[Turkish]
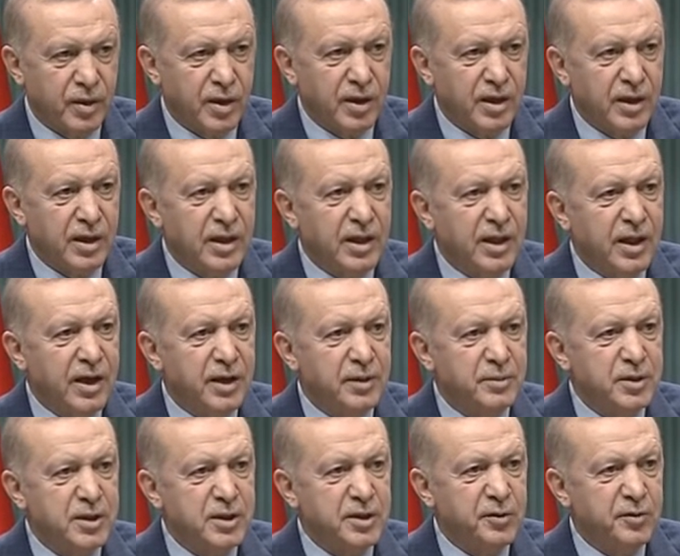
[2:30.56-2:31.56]

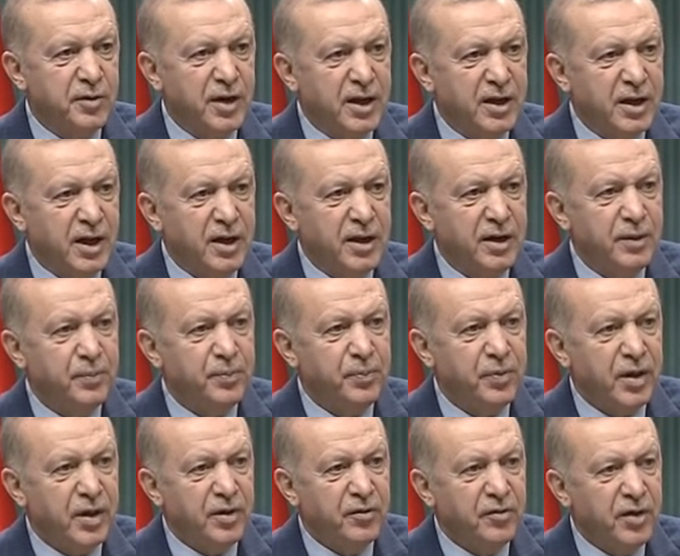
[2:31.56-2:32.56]
İllerimizi vaka
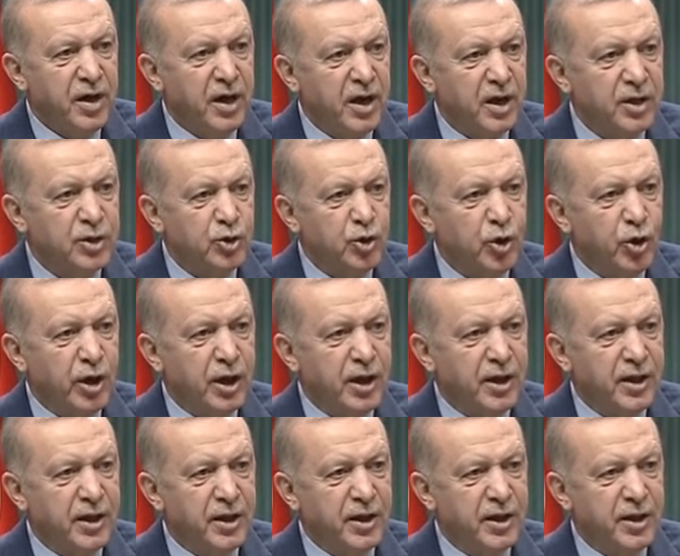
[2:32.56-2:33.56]
ve aşı
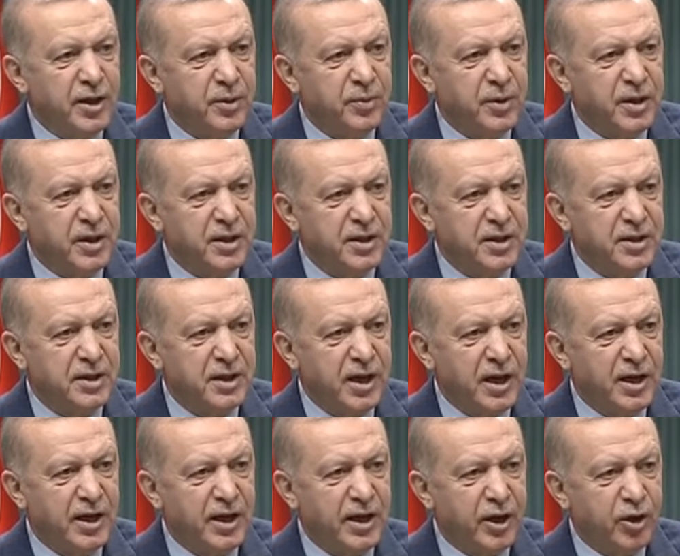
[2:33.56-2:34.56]
oranları gibi
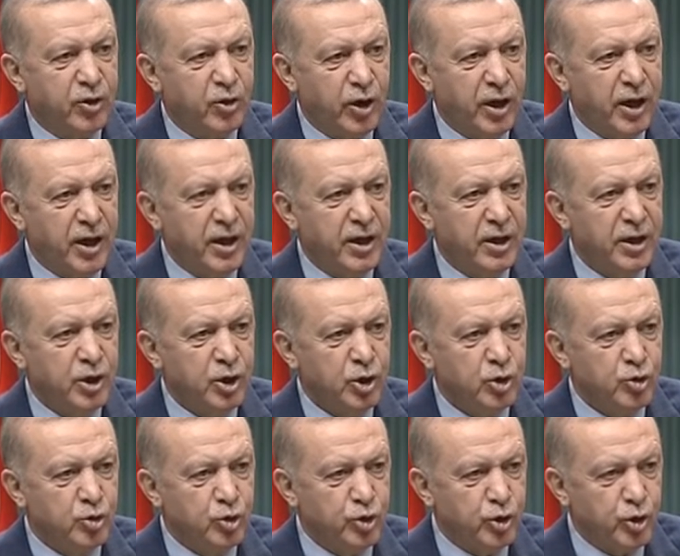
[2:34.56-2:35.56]
kriterlere göre
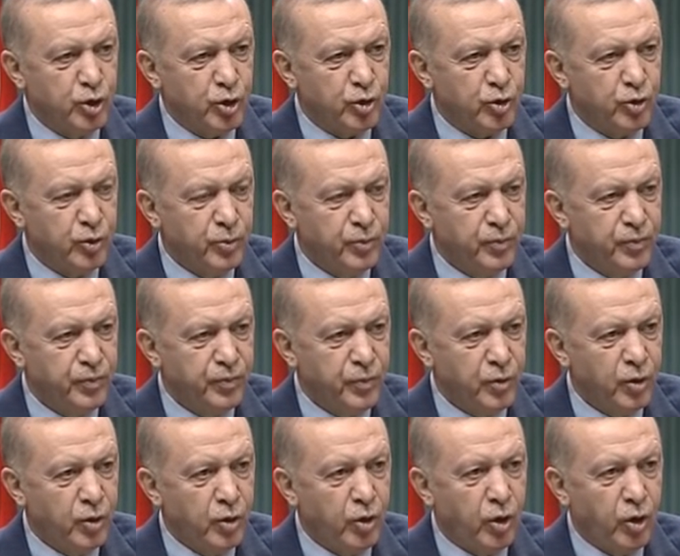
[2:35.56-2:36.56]
düşük,
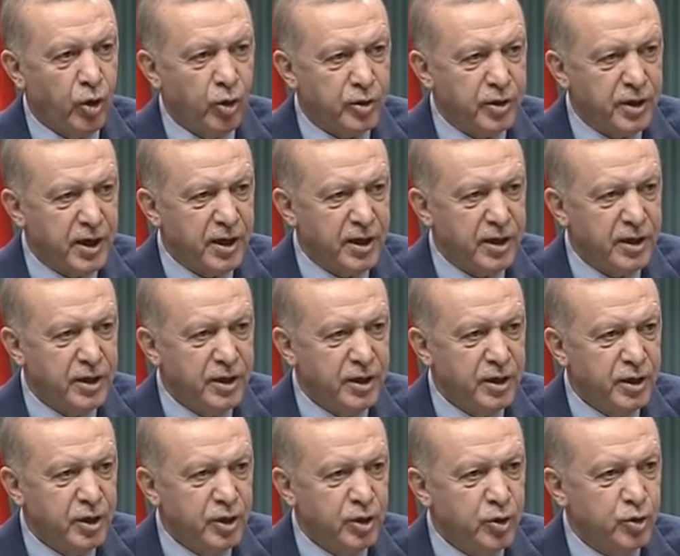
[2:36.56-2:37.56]
orta,
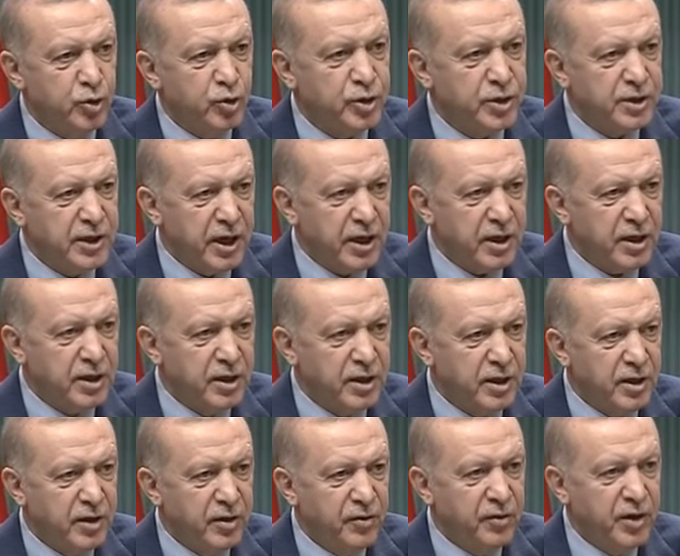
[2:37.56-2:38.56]
yüksek
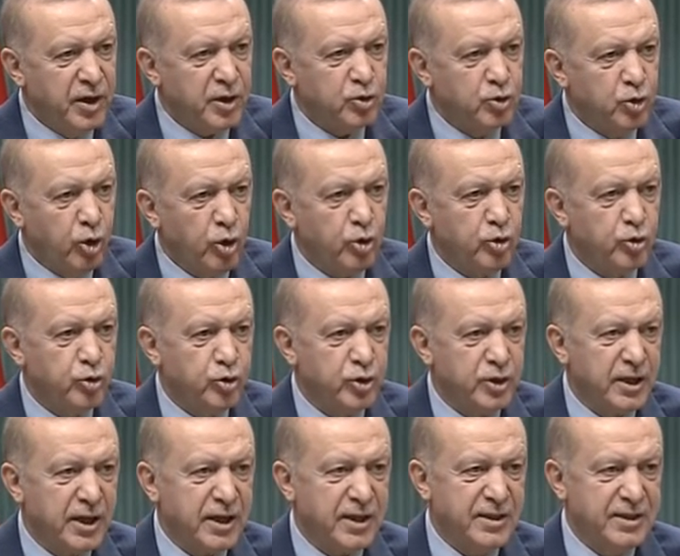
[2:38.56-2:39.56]
ve çok
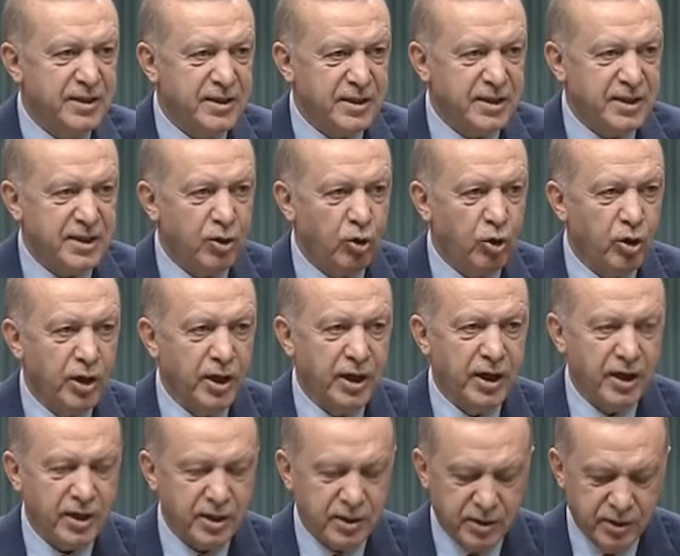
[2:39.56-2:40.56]
yüksek riskli
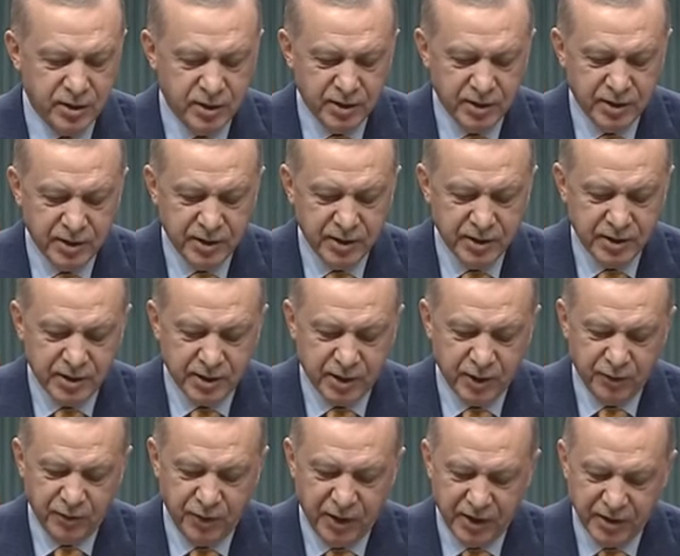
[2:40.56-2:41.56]
olarak
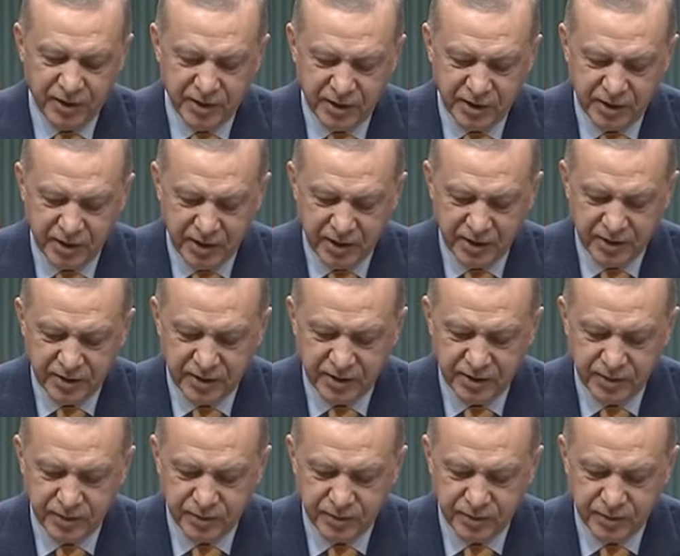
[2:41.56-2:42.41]
sınıflandıracağız.